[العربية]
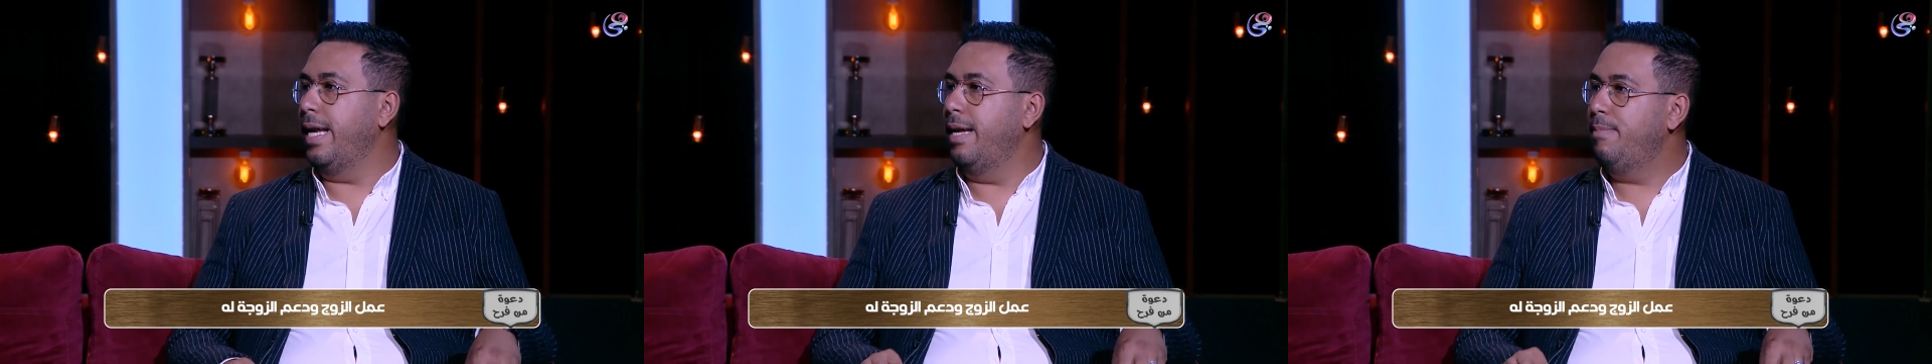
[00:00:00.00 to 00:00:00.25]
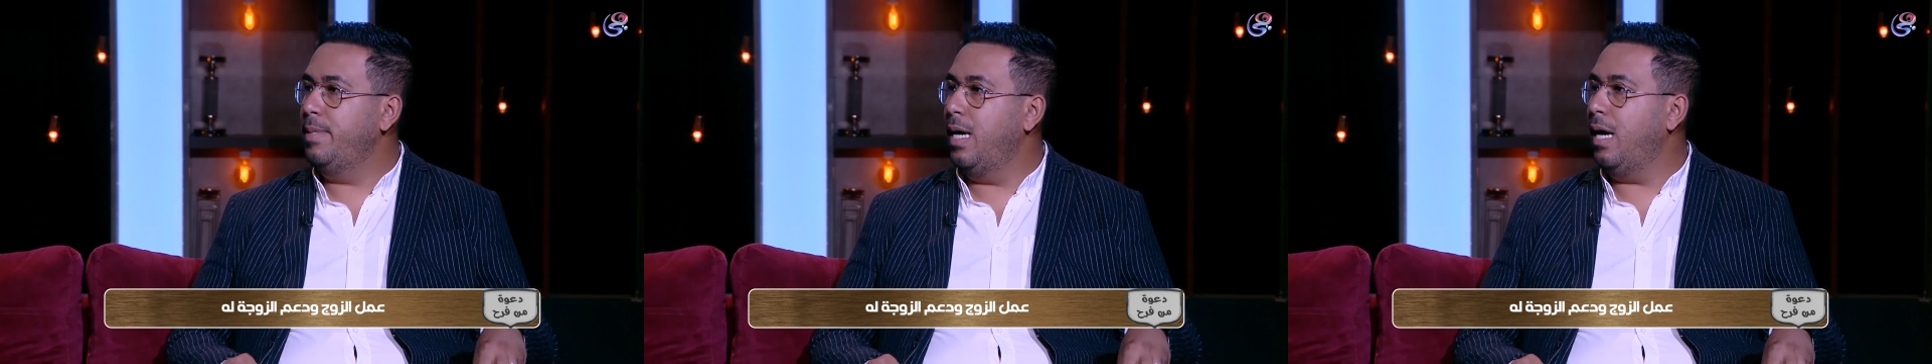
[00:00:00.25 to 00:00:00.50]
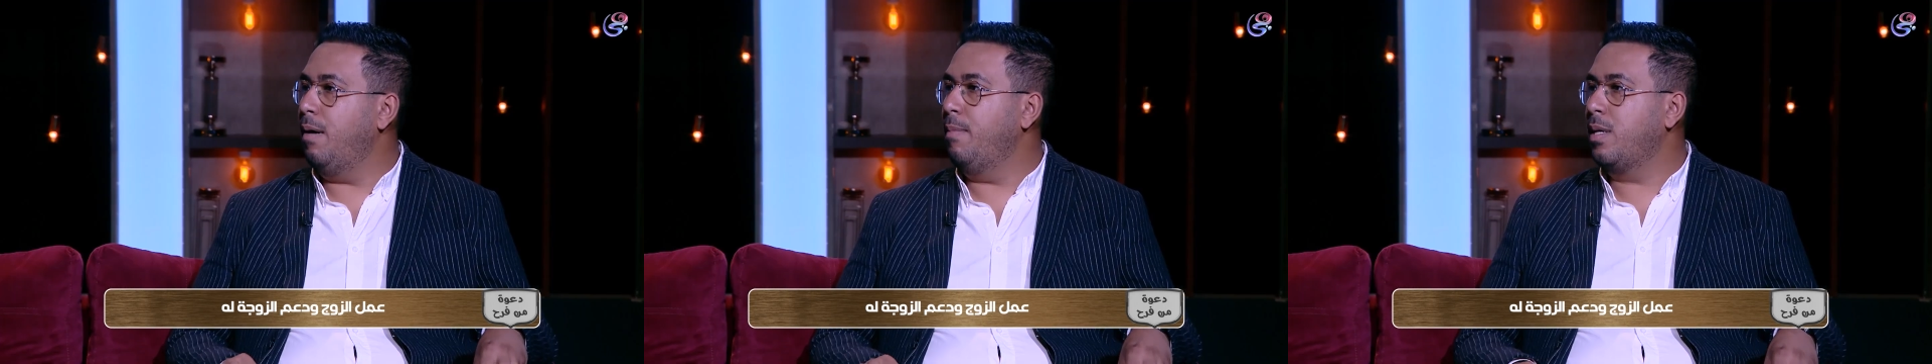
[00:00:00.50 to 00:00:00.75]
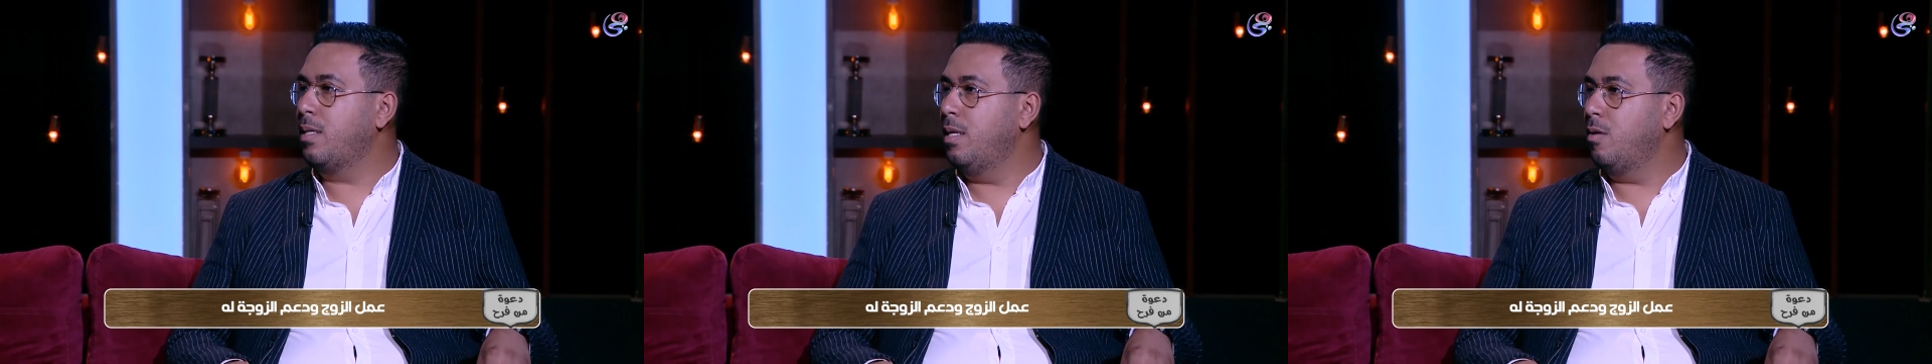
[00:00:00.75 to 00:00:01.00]
اغلبنا
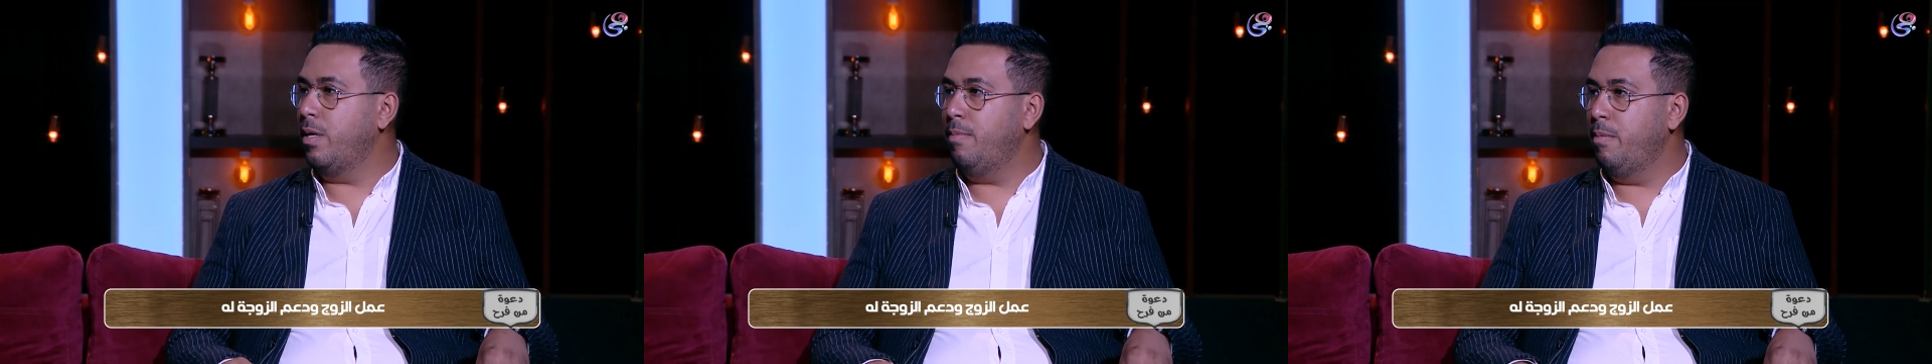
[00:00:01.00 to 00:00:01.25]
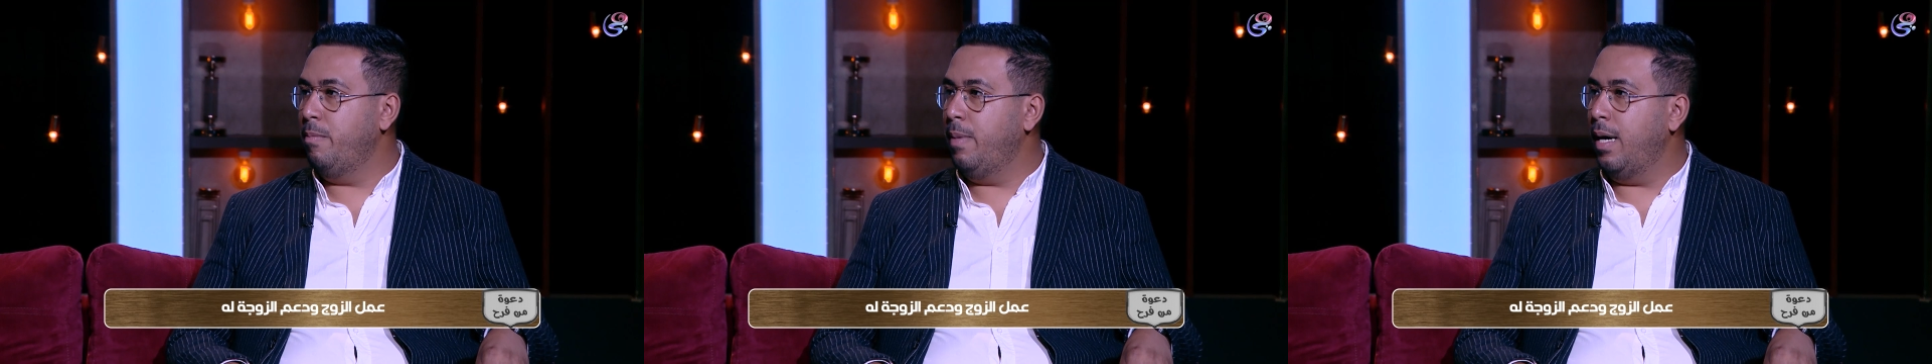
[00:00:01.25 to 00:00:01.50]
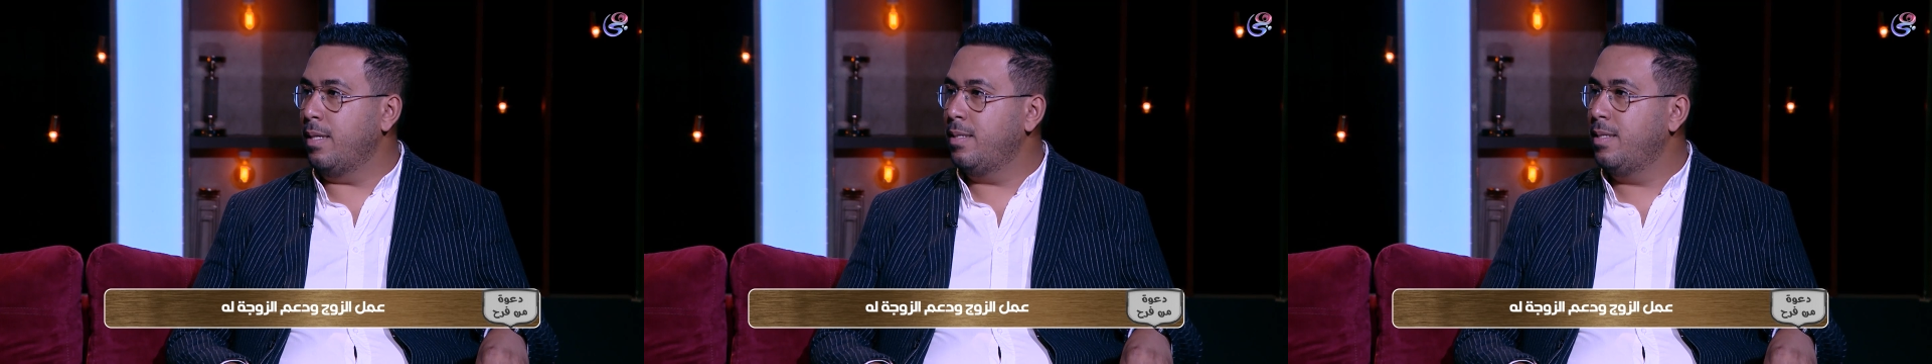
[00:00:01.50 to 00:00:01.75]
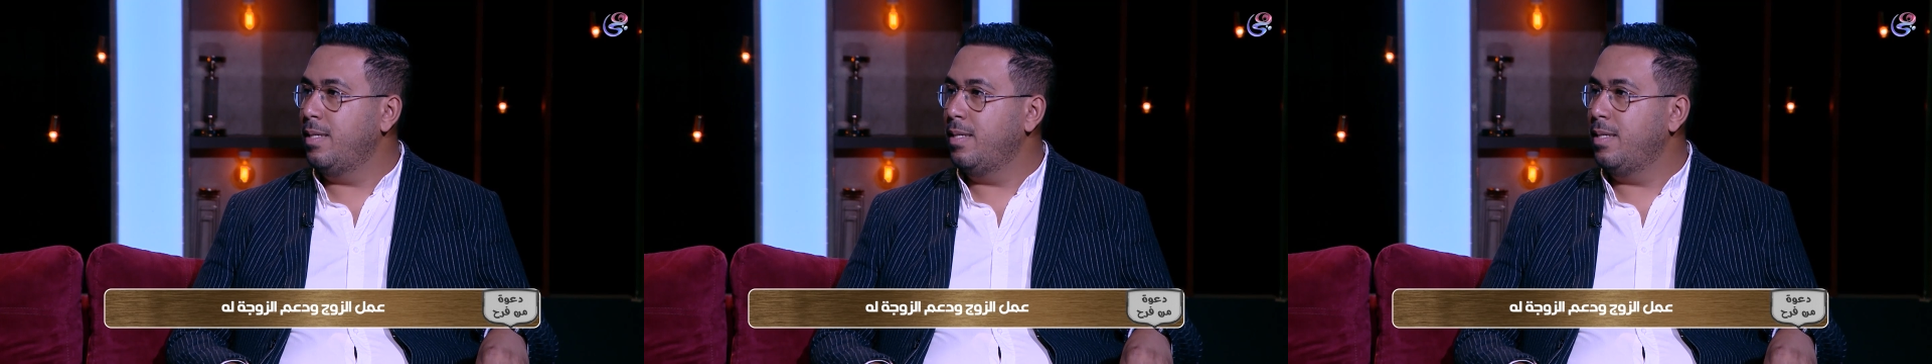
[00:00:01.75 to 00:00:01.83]
اعمارنا قريبه من بعض